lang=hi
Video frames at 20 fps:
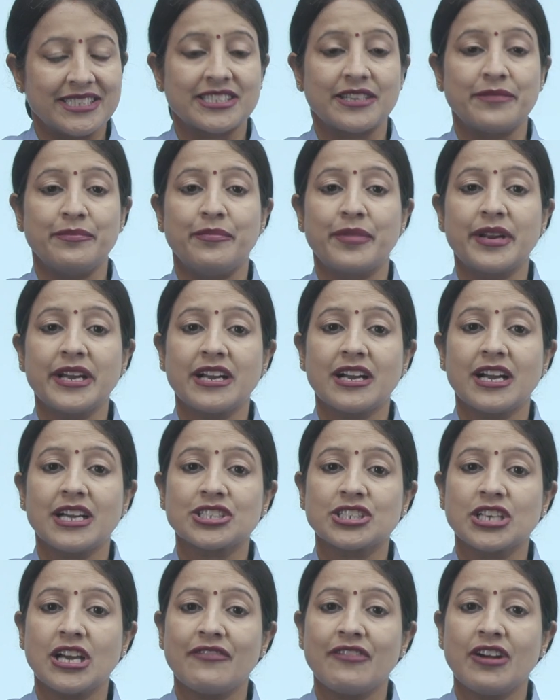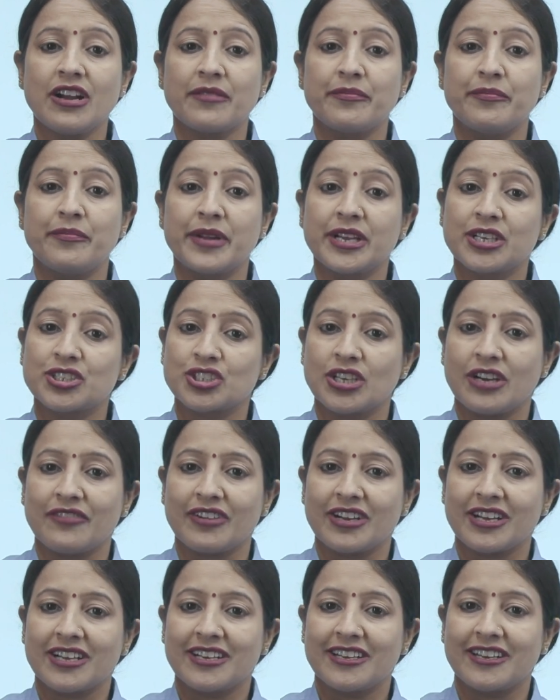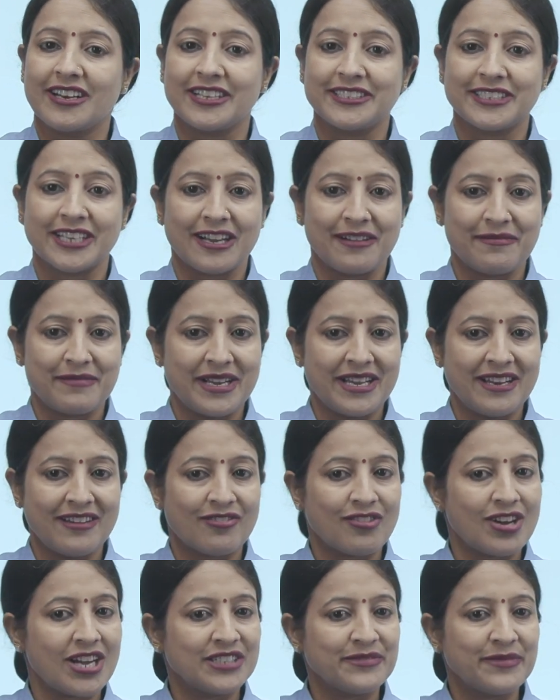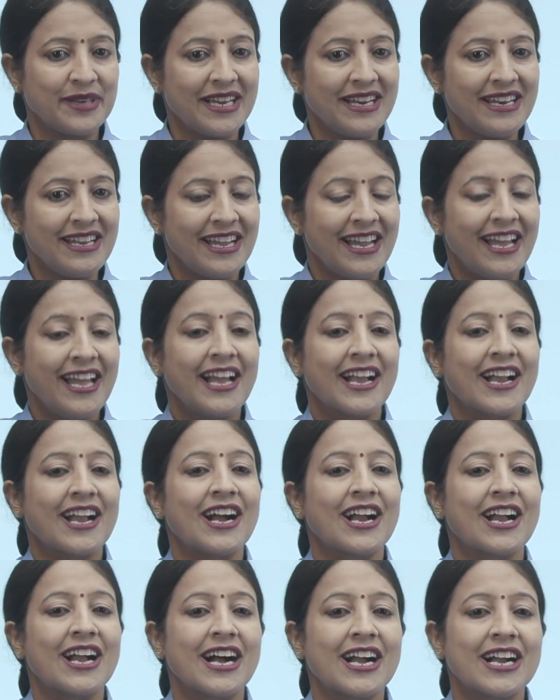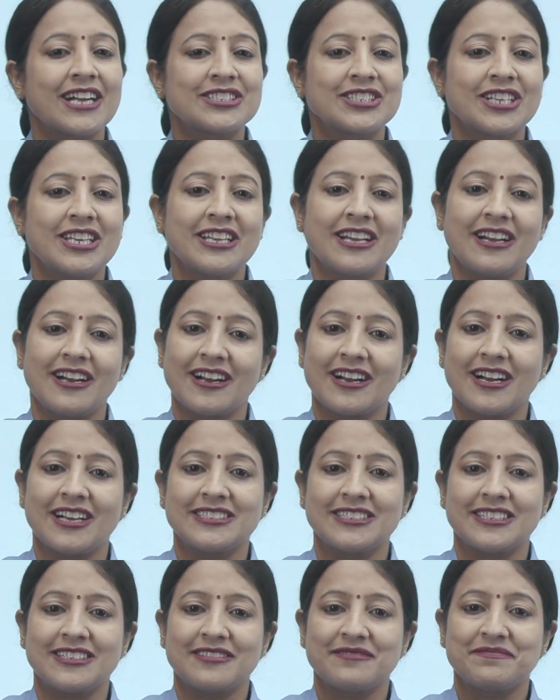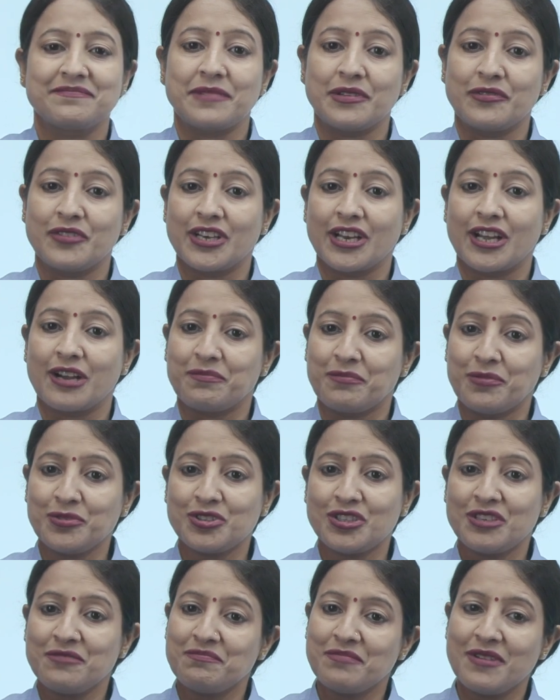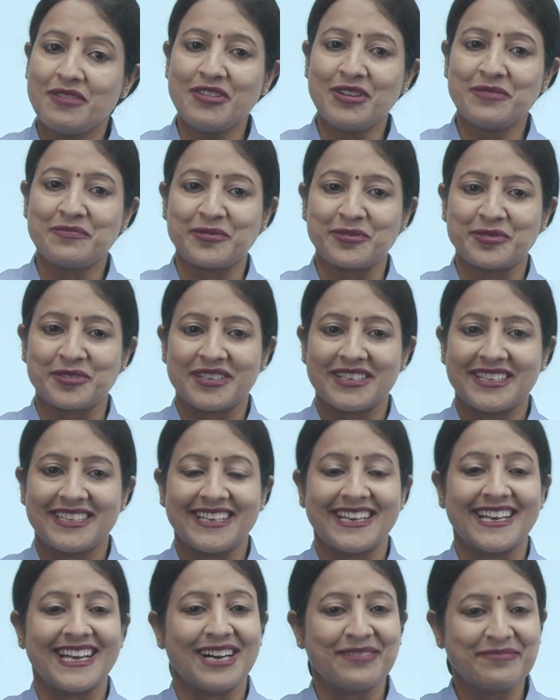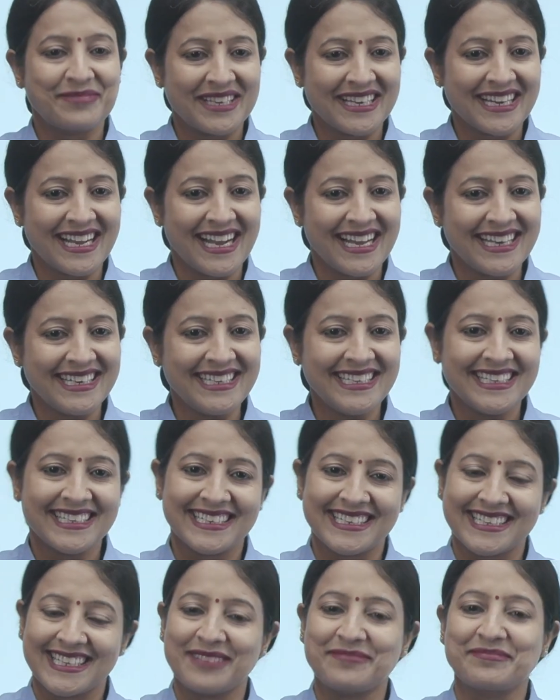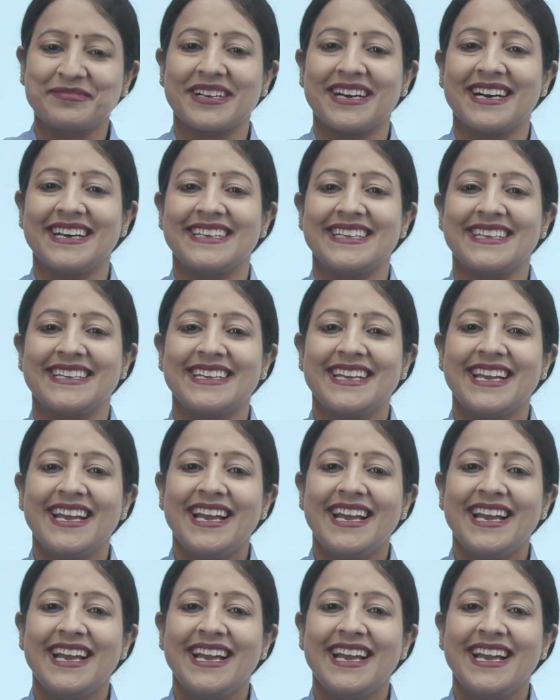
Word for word: जिसे मृग का शावक मृग शावक राजा का महल राजमहल गंगा का जल गंगा जल पवन का पुत्र पवन पुत्र राम की कहानी राम कहानी